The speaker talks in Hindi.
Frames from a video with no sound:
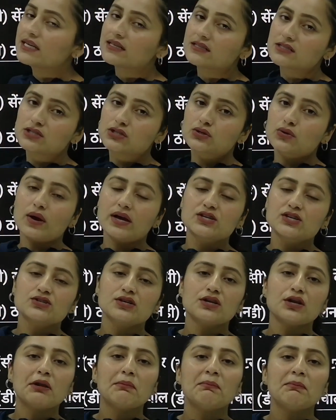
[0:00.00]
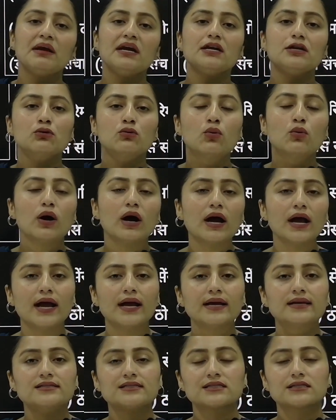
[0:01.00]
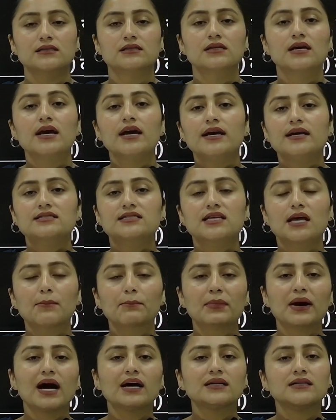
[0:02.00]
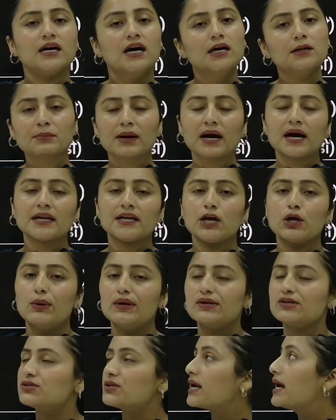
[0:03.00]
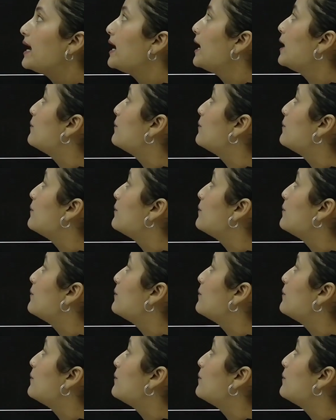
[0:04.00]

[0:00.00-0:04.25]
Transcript: इस क्वेश्चन रिपीट हुआ है इस इसके बाद हर बार ये क्वेश्चन आया है